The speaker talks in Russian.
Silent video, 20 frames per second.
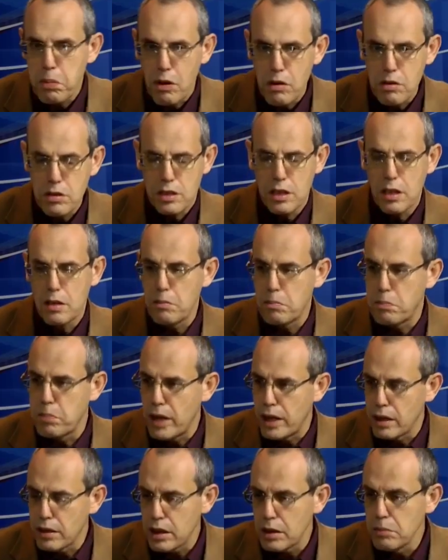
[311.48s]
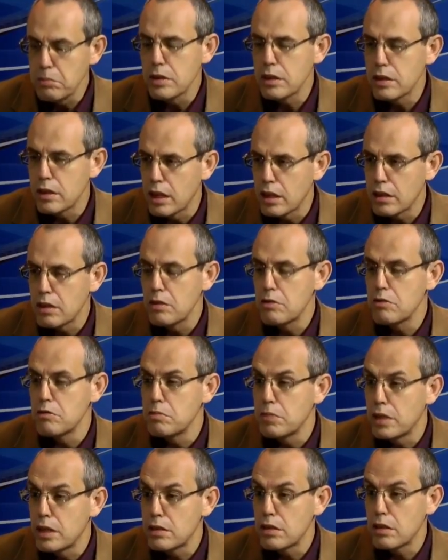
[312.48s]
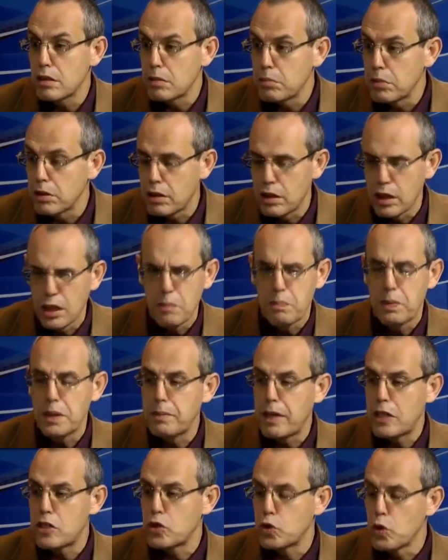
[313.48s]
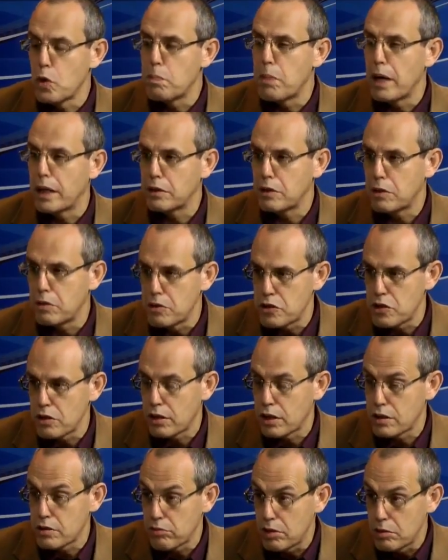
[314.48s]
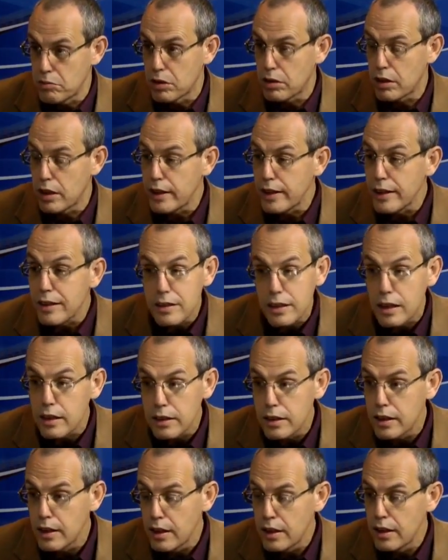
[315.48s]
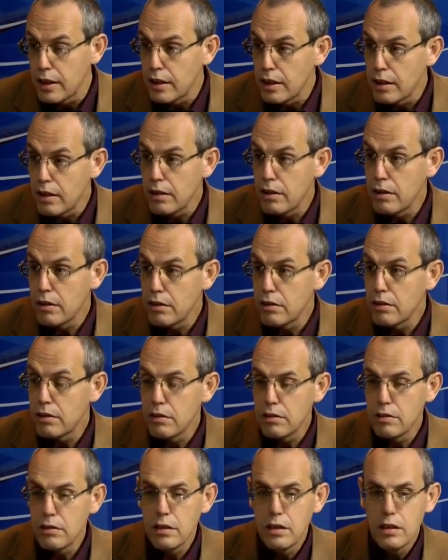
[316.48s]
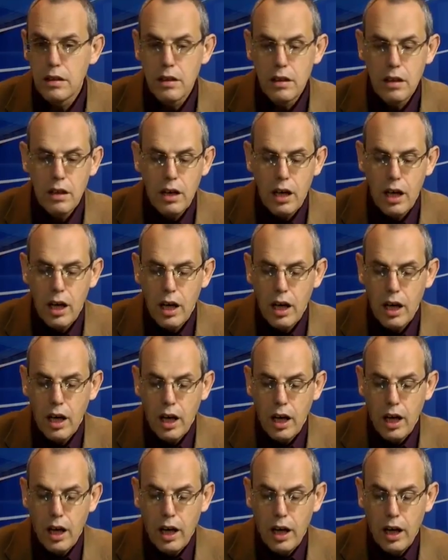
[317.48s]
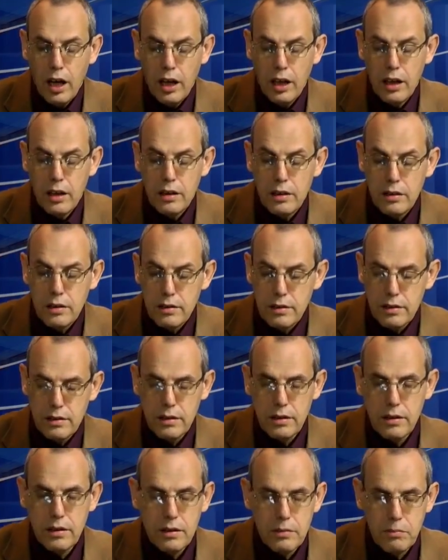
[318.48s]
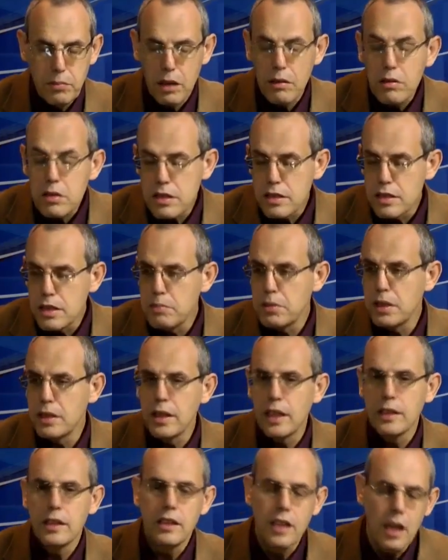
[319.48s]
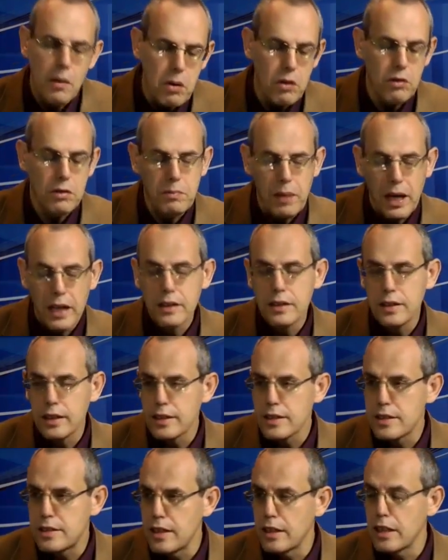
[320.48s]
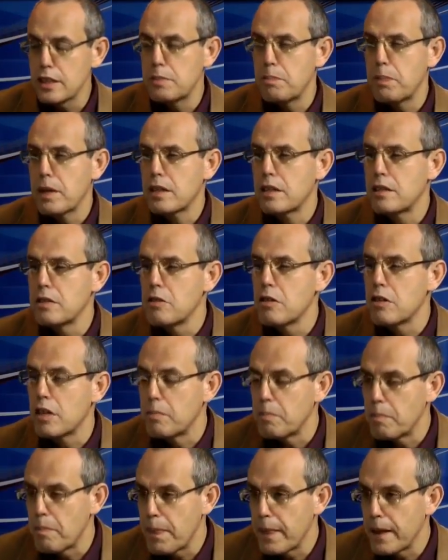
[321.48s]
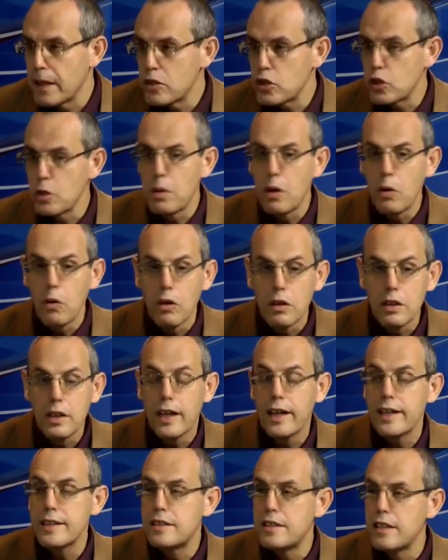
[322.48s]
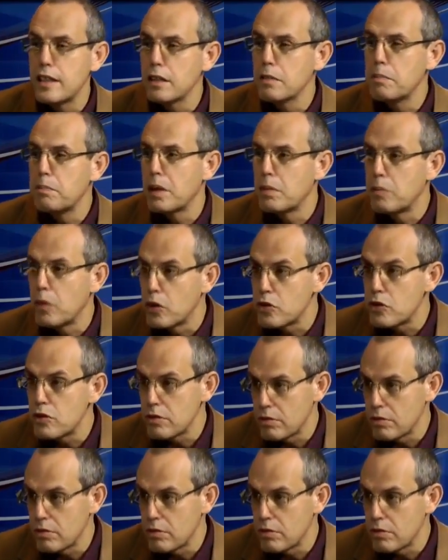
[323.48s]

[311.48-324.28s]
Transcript: Просто банкам надо уметь работать. Надо понимать, что банк хочет от своего клиента. Хорошо, так что же банк хочет? И как с ними бороться? Бороться с ним не надо. Наоборот, банк надо сделать партнером чтобы есть, он хотел помочь.